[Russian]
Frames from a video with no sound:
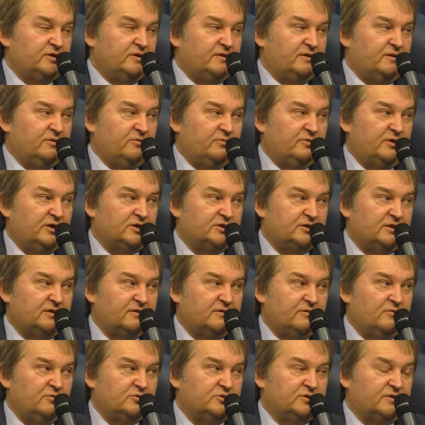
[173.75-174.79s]
если неудачно
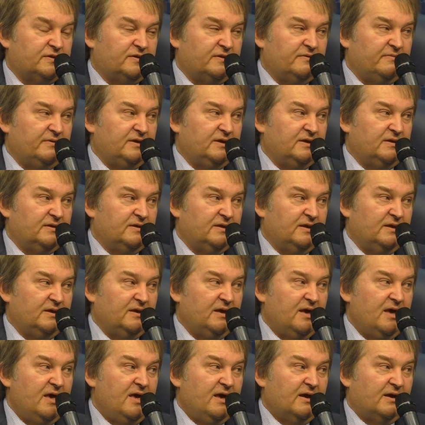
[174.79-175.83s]
сложится военный
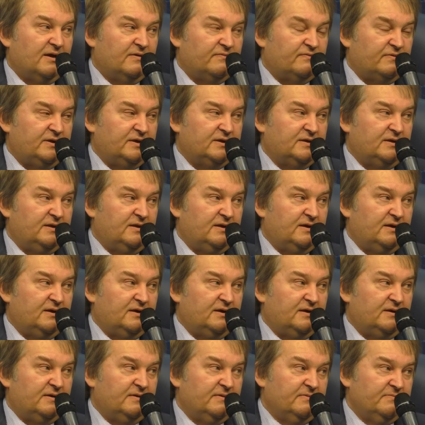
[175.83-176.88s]
конфликт
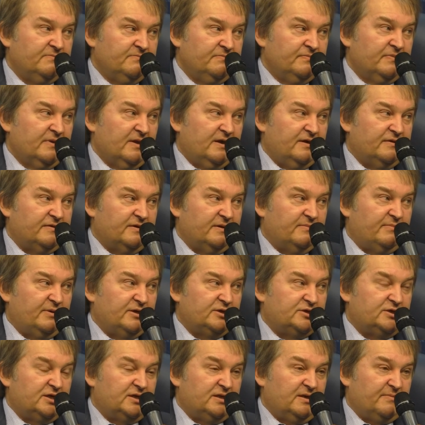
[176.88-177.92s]
для
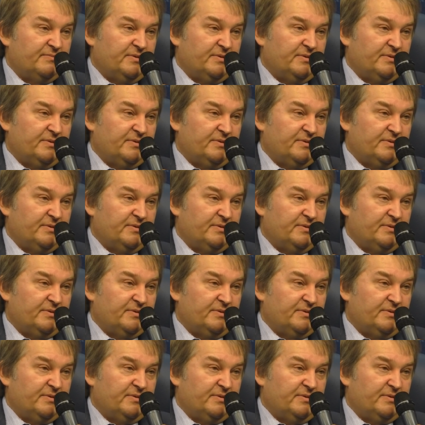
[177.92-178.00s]
Азербайджана.